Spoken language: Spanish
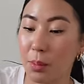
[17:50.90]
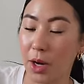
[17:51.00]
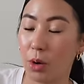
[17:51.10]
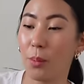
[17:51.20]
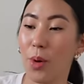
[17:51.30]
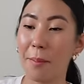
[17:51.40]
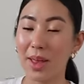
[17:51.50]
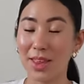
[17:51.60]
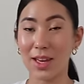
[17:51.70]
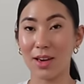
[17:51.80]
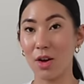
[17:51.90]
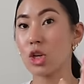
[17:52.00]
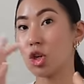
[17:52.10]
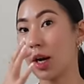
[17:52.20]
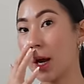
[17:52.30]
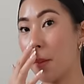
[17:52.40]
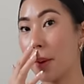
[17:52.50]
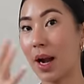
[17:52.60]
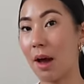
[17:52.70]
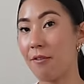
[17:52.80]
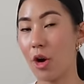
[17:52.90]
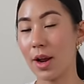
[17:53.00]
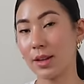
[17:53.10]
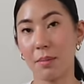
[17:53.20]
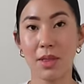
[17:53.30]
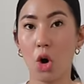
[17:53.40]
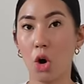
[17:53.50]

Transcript: bueno, voy a pedir... Yo quería comprar las flores también de